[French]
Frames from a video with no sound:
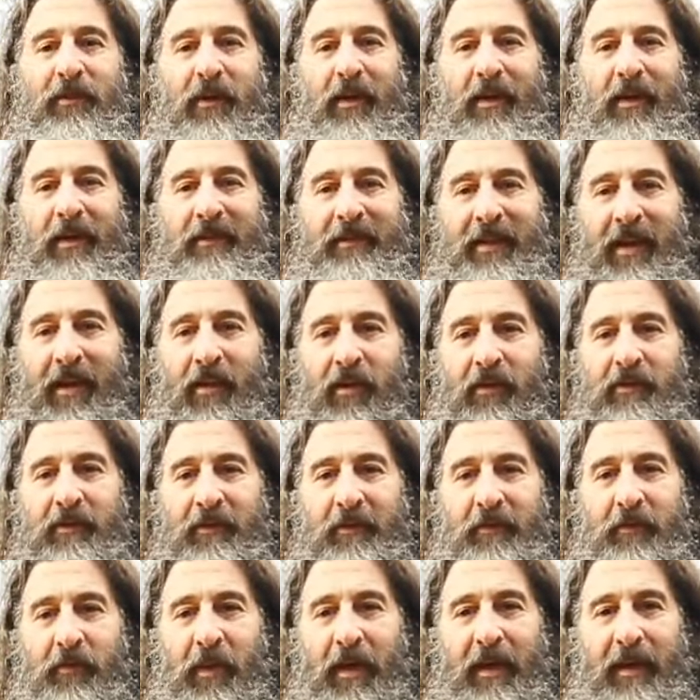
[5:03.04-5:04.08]
à l'intérieur
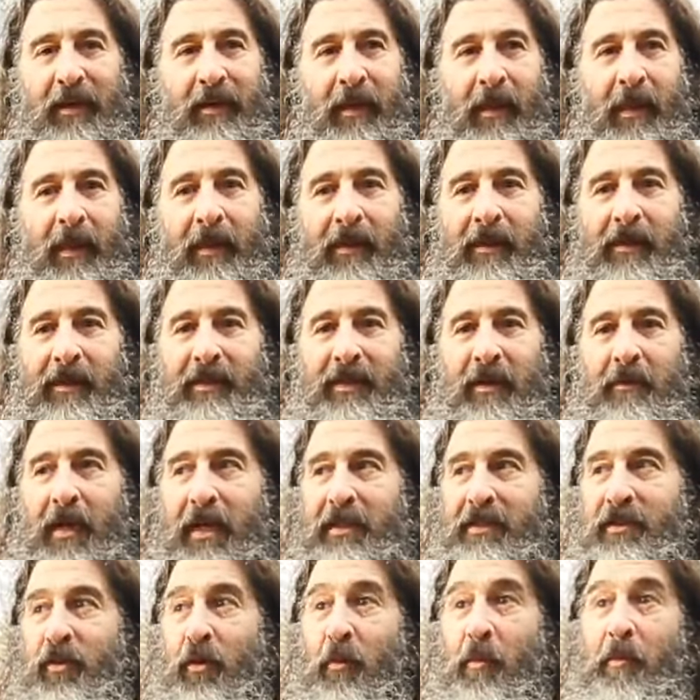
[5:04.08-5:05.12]
de toi, ça me
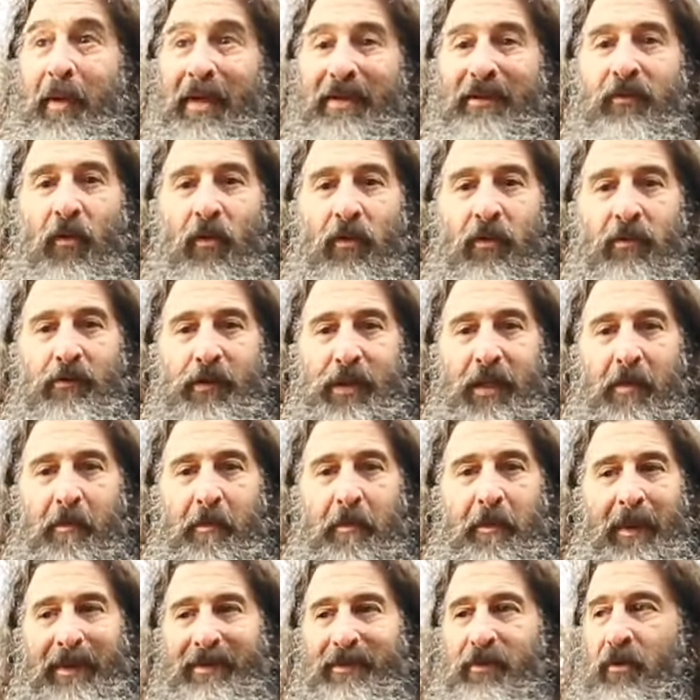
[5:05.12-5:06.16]
rassure pas trop ou
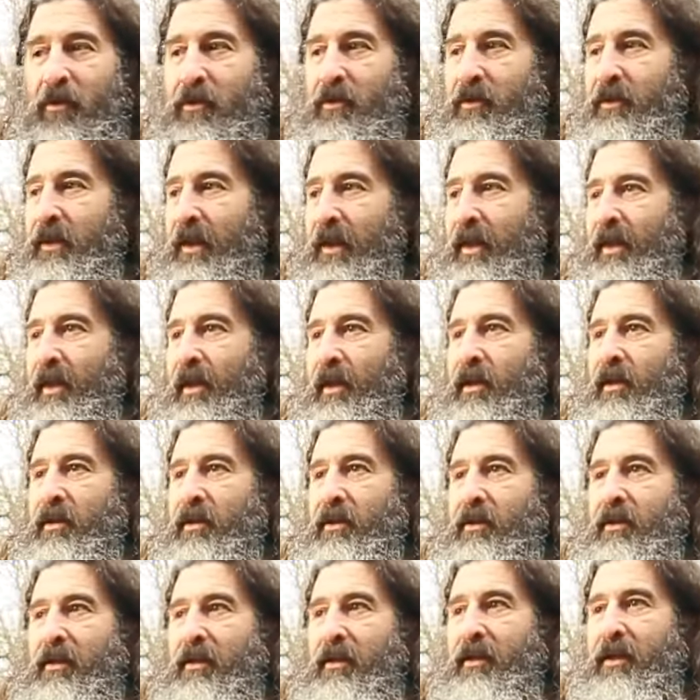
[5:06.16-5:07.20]
j'aime pas trop,
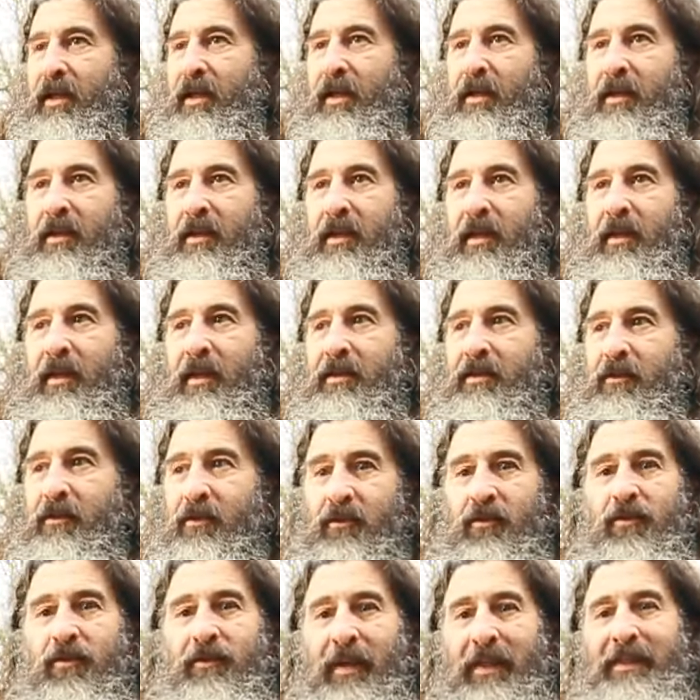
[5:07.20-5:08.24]
qu'est-ce que
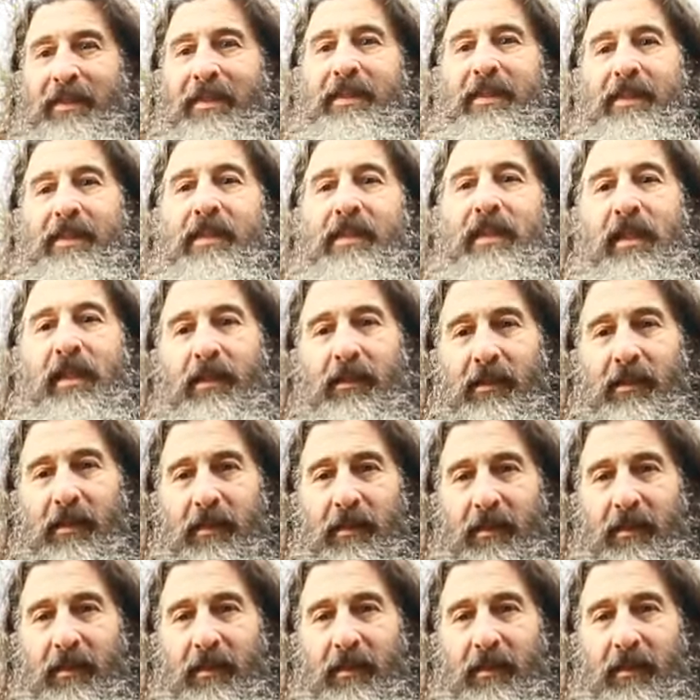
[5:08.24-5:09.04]
tu vas décider